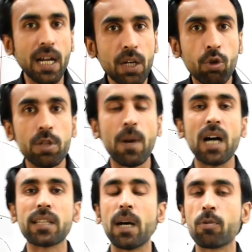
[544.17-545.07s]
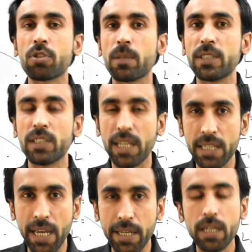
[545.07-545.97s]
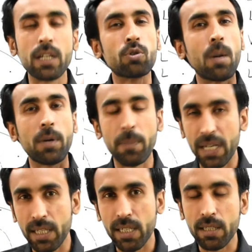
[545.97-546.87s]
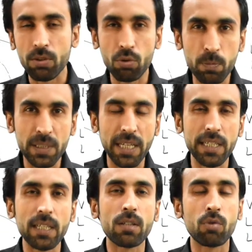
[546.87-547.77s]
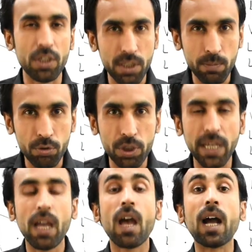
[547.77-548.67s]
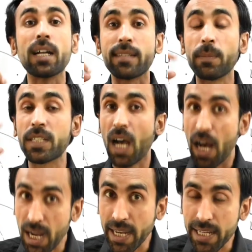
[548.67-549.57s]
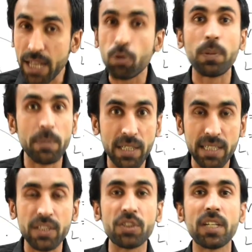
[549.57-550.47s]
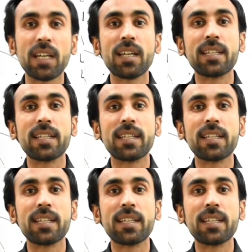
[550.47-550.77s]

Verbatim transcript: अगर कोई बात आपको समझ नहीं आई तो आप कमेंट करके ज़रूर बताइए क्वेश्चन पूछिए अगर समझ आ गई है तो फिर भी कर दीजिए